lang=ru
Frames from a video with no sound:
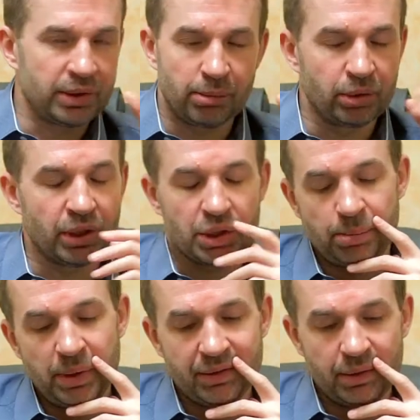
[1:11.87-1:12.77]
это был даже
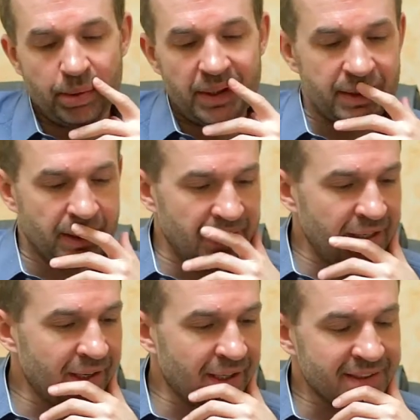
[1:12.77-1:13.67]
первый признак,
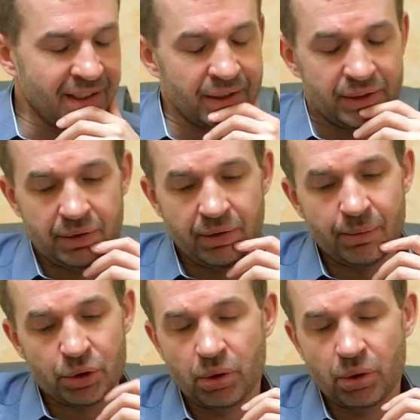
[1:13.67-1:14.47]
я рассказывал вам,